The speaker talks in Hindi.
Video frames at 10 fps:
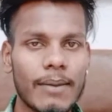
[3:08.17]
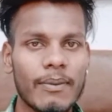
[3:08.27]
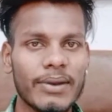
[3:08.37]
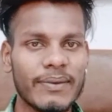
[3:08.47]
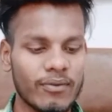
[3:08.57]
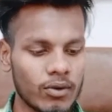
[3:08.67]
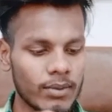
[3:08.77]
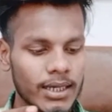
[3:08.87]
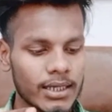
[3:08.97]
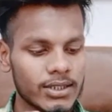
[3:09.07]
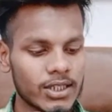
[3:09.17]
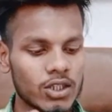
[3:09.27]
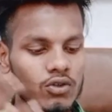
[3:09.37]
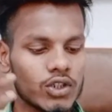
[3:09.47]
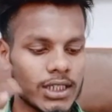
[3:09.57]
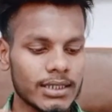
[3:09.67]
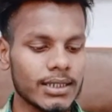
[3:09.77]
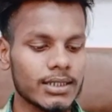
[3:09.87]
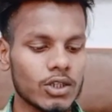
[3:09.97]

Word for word: आप अपने फ़ोन में कर सकते हो चेंज कर